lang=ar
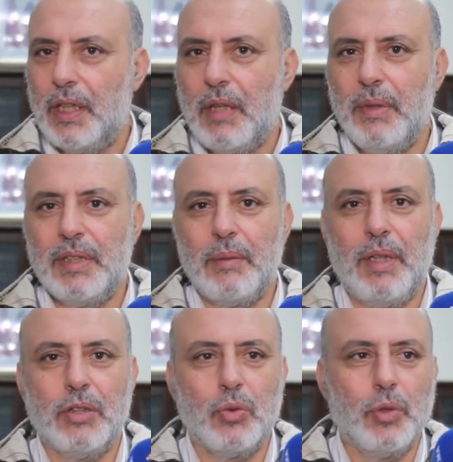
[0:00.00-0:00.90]
كما
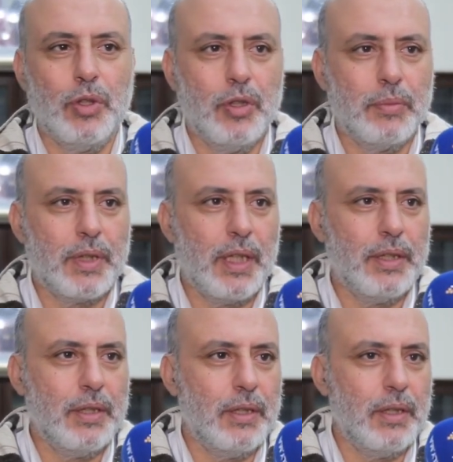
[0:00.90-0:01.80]
تابعتوا اليوم
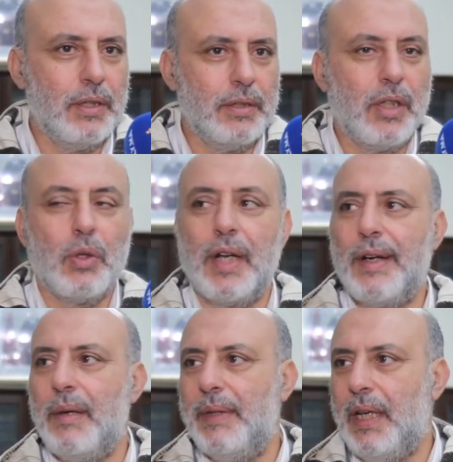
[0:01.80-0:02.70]
كان الدورة
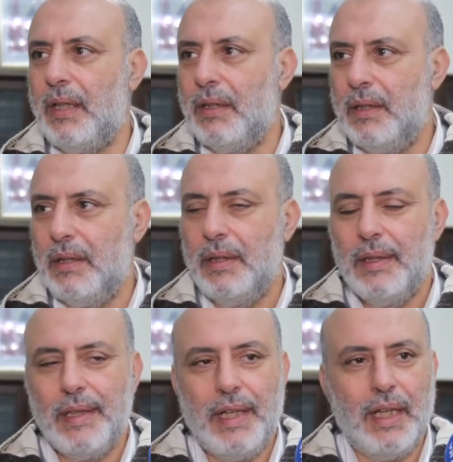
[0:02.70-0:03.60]
الرابعة
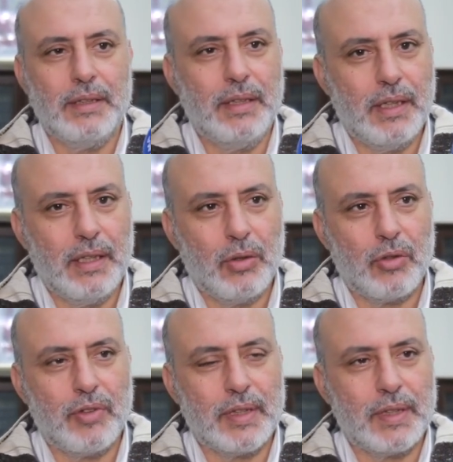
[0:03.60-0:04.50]
العادية
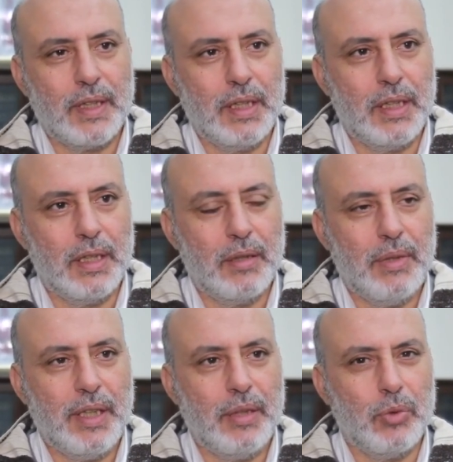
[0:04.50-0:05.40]
لغرفة الصيد
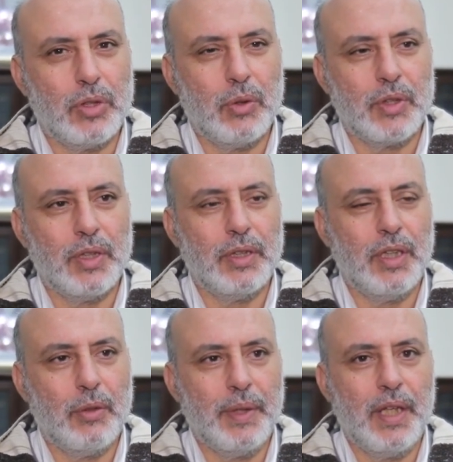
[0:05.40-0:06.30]
البحري
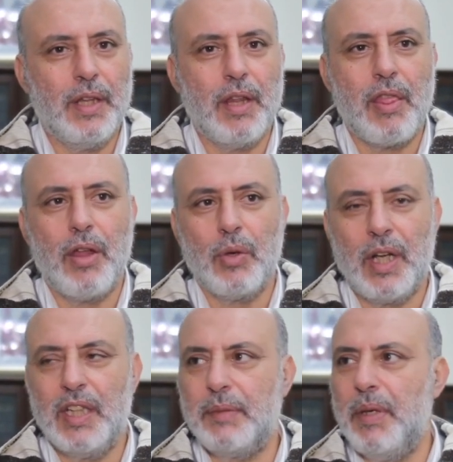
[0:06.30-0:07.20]
المتوسطية وبهذه
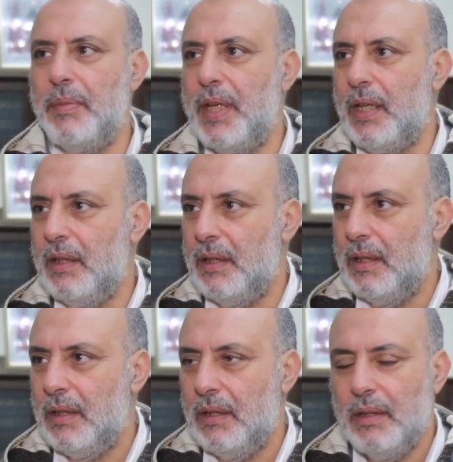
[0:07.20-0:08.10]
الدورة أتممنا آه،
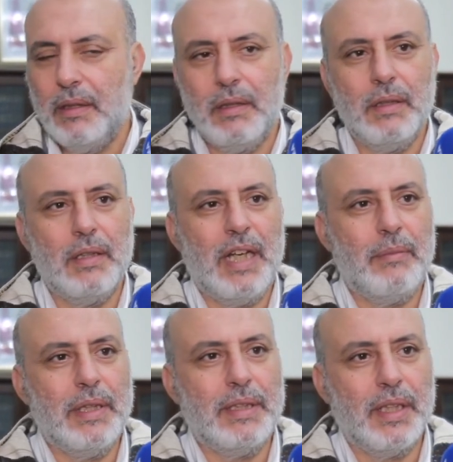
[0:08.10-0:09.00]

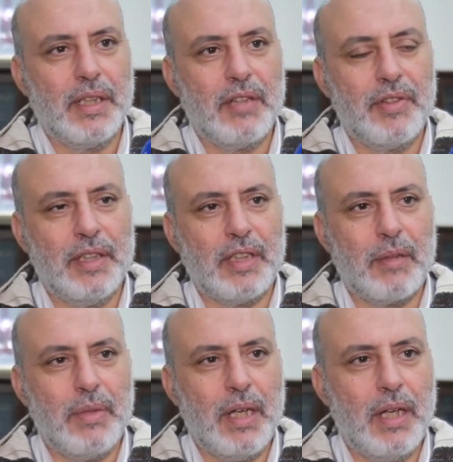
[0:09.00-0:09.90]
العمل ديالنا في
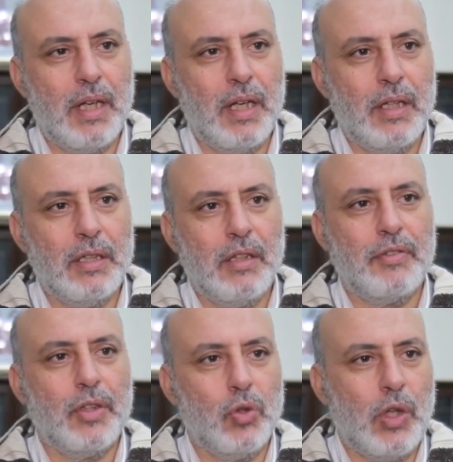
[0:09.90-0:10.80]
إطار ما
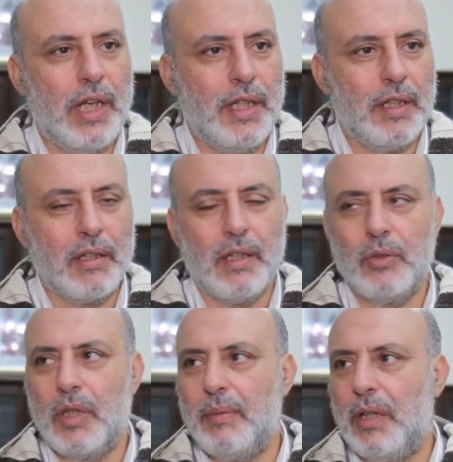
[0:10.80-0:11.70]
يفرضه علينا
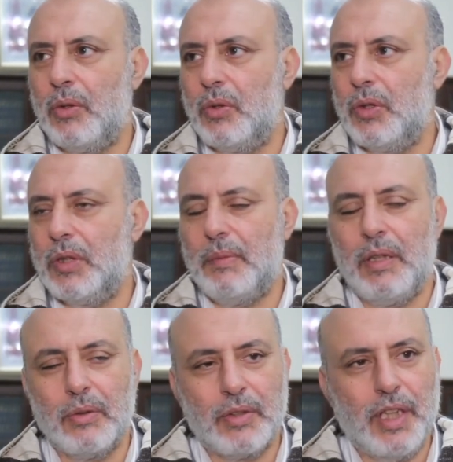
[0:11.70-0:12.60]
القانون
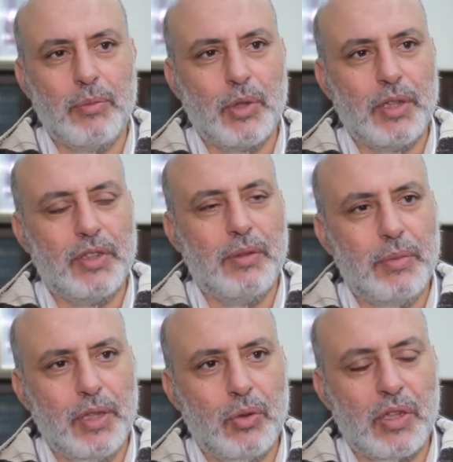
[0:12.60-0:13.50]
97
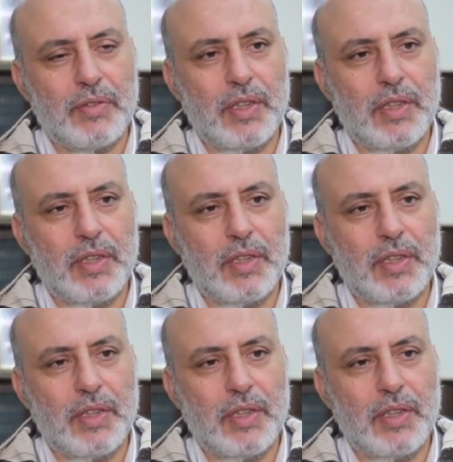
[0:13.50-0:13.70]
المنظم لغرف